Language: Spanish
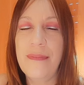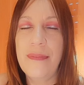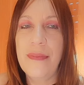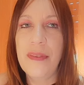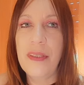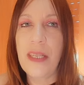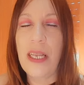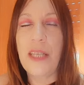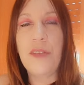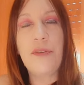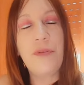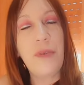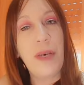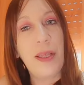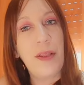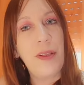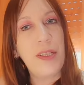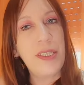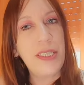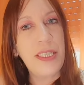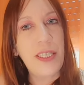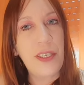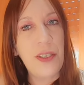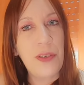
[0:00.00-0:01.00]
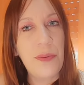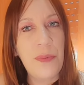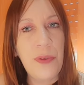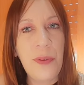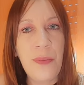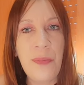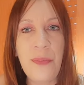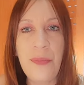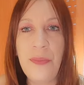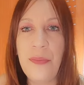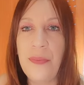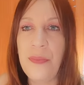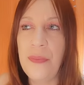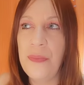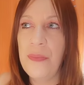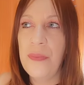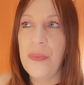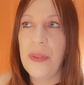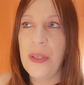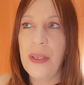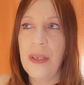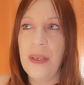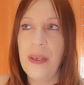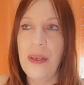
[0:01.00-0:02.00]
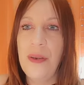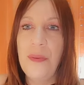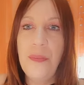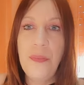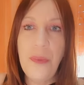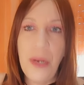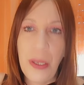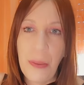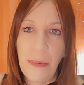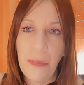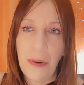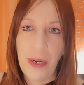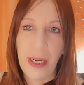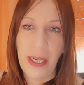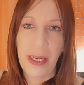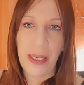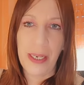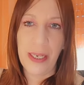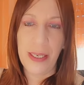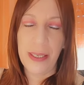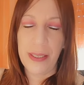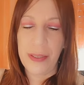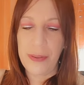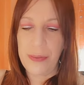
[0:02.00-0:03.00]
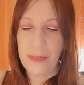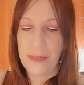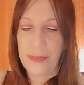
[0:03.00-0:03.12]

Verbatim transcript: ha actuado así como muy buena,